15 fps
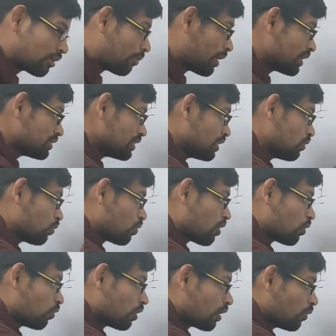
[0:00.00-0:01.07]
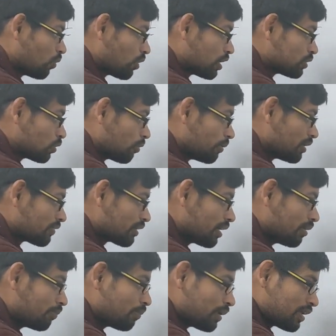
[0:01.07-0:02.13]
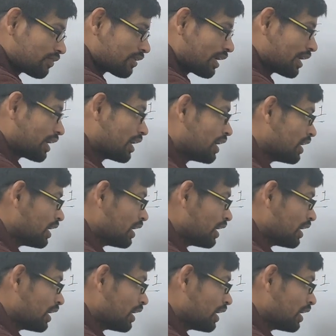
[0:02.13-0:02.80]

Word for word: समान चिन्हों का गुणा होगा तो हमेशा प्लस आएगा